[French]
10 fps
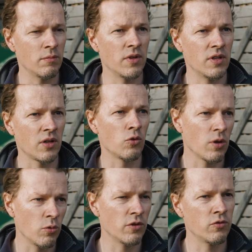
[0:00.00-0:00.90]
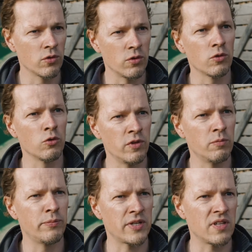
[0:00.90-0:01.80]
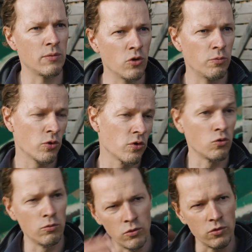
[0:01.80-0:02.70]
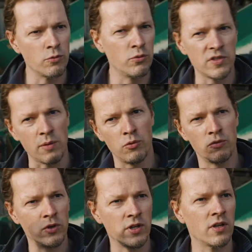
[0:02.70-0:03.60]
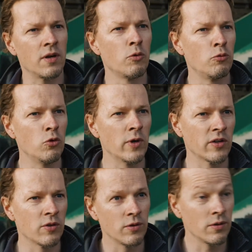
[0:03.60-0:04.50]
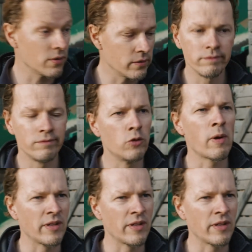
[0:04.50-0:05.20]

mais naturellement, il faut que le Covid passe d'abord pour que tout le monde puisse un peu voir un peu plus loin que demain